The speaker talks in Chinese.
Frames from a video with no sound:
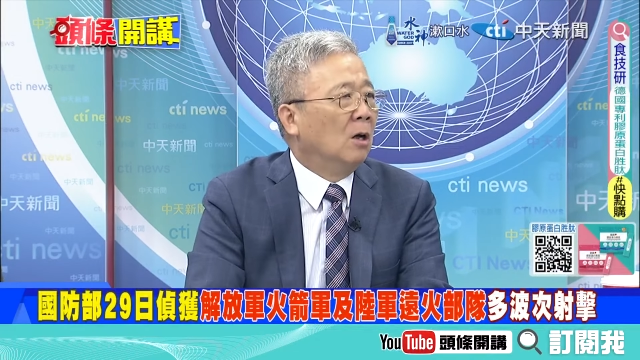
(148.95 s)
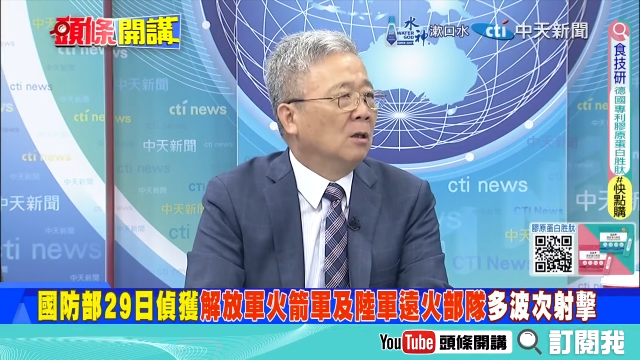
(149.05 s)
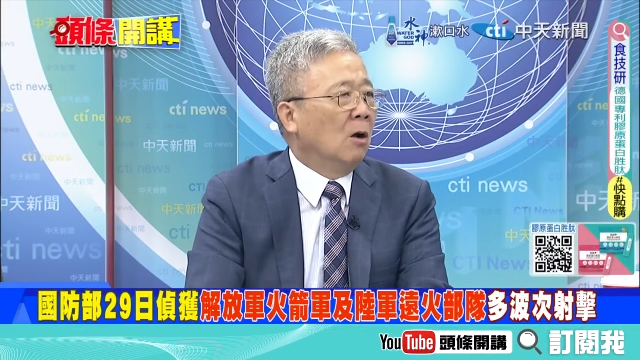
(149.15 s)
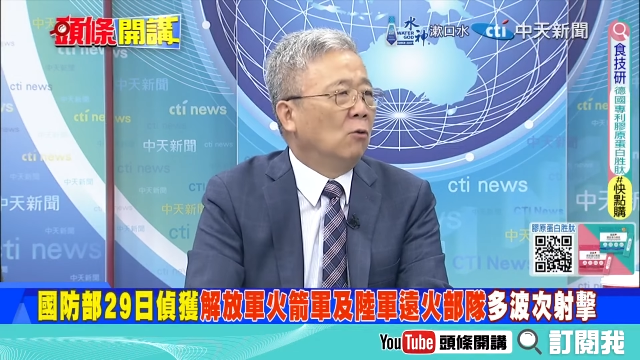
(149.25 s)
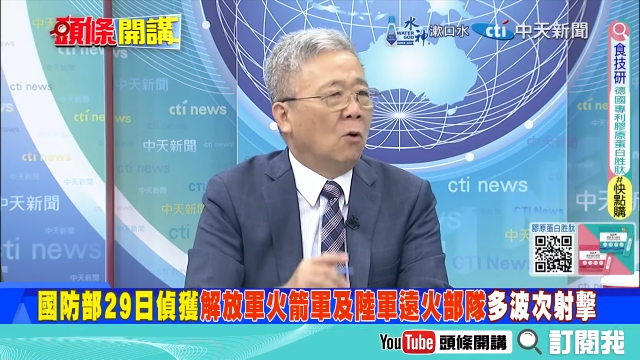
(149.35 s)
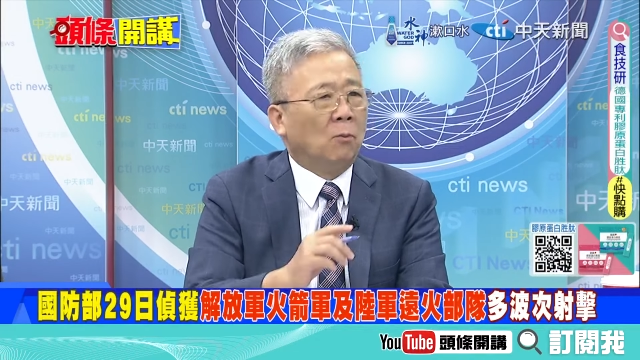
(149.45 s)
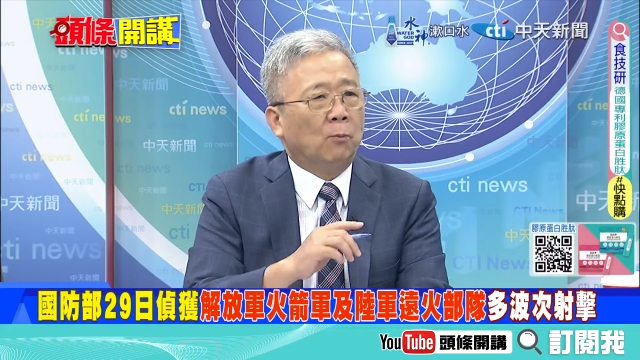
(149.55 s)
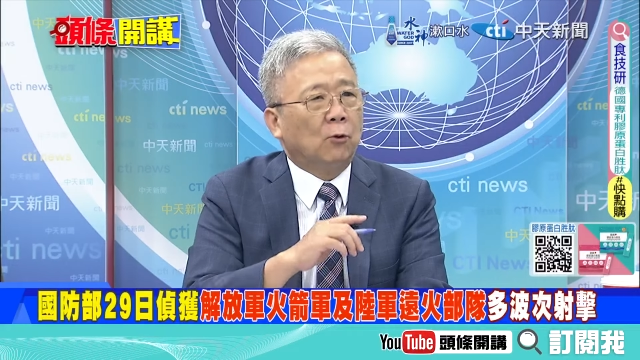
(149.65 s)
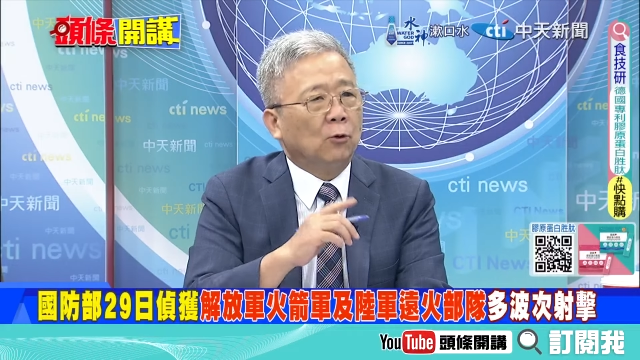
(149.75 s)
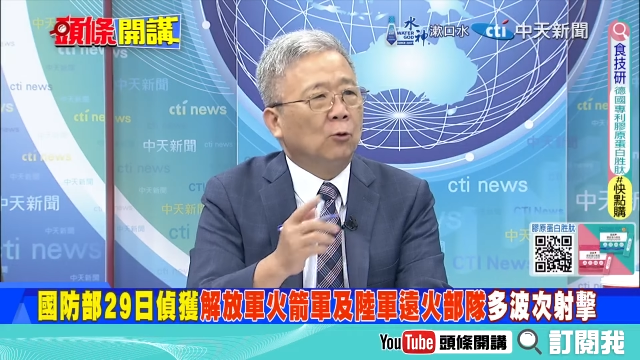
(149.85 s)
那我们
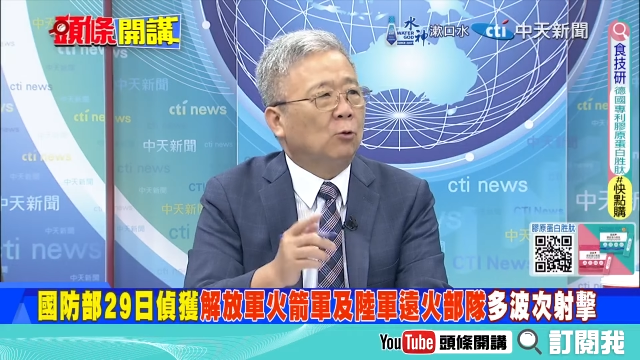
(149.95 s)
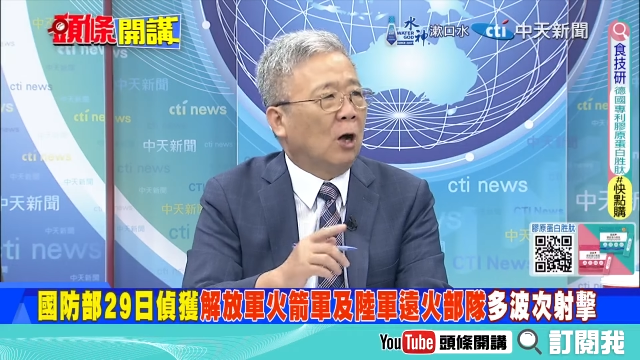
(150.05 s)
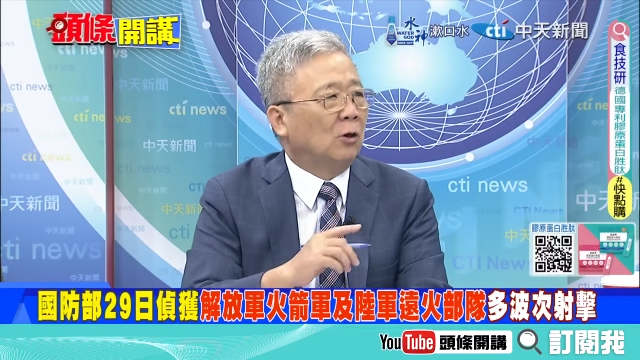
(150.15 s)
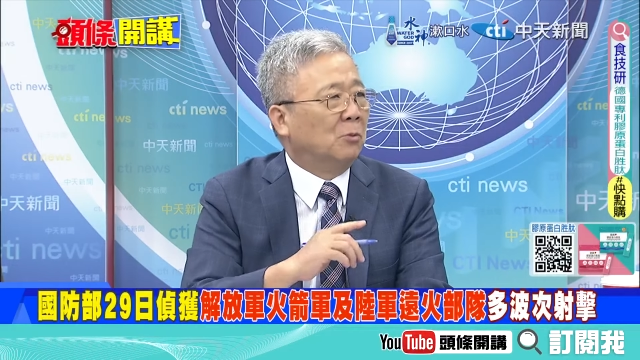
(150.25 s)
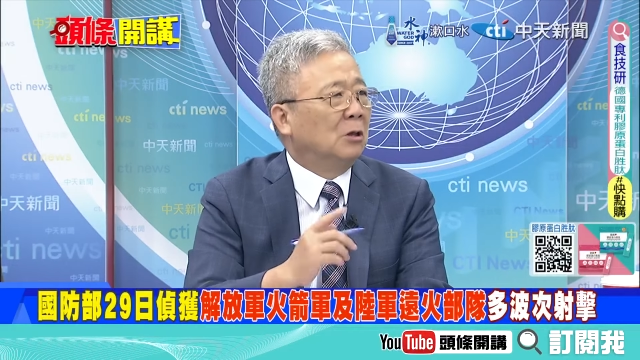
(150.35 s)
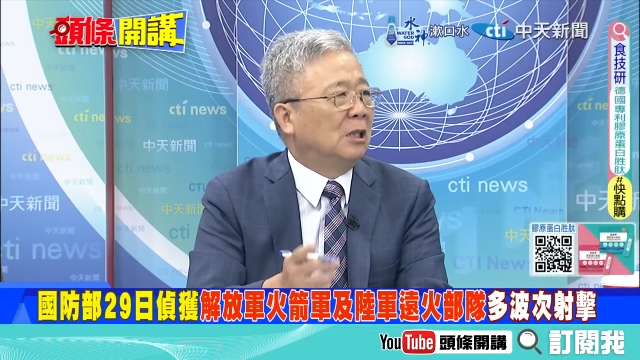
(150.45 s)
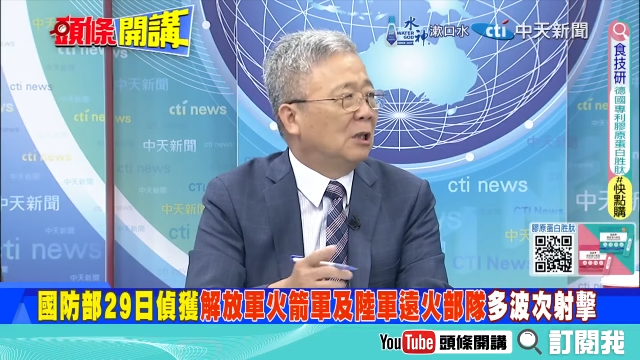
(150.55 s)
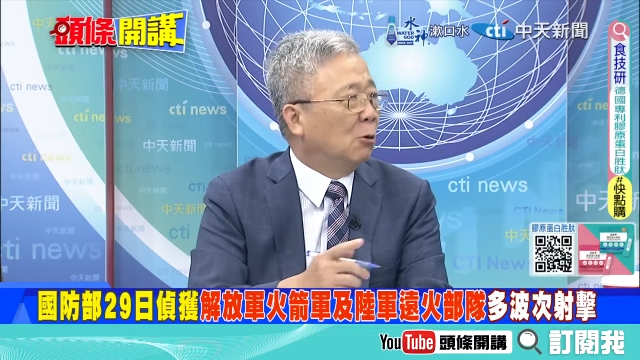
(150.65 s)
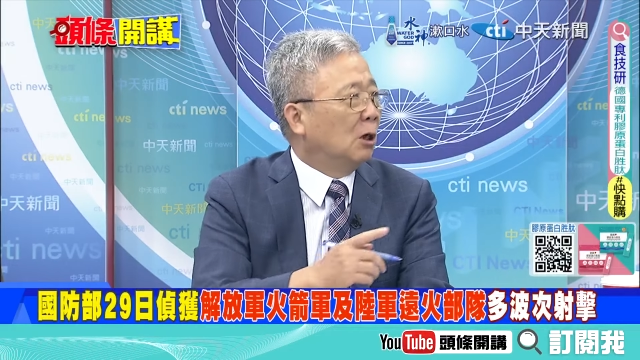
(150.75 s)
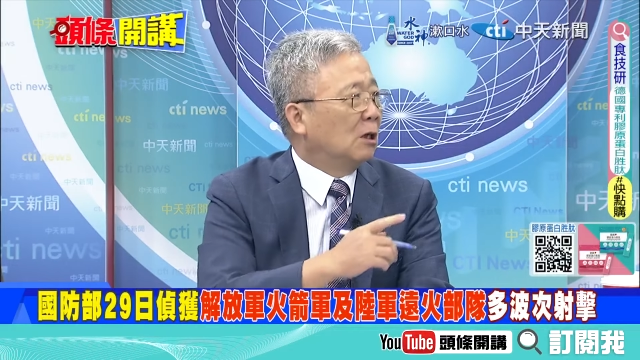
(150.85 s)
铺路爪有没有
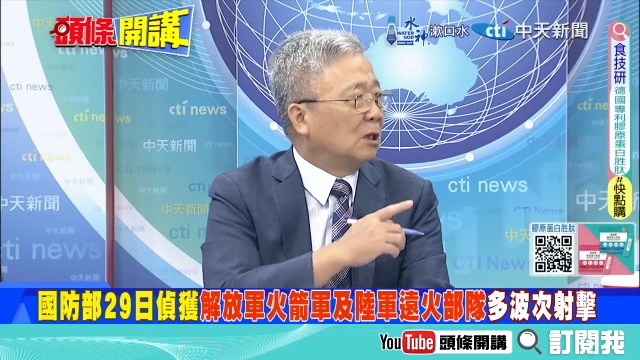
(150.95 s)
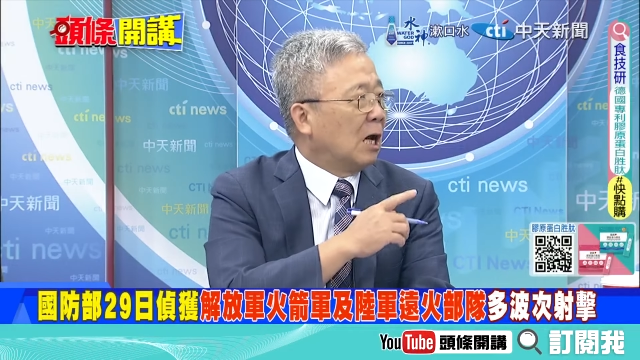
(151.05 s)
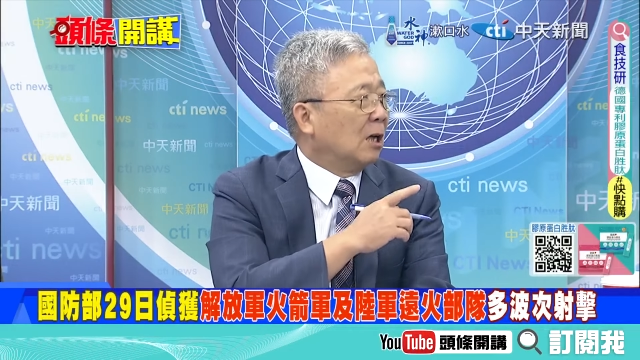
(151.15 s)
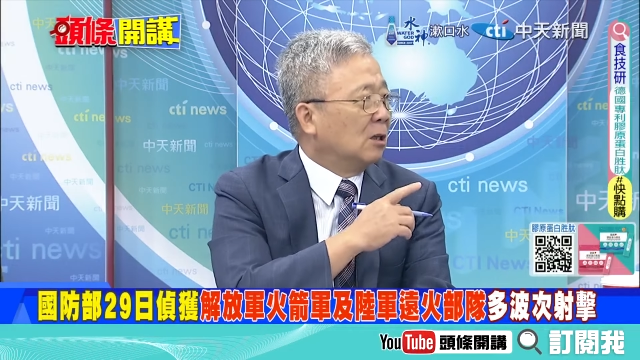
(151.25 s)
机会在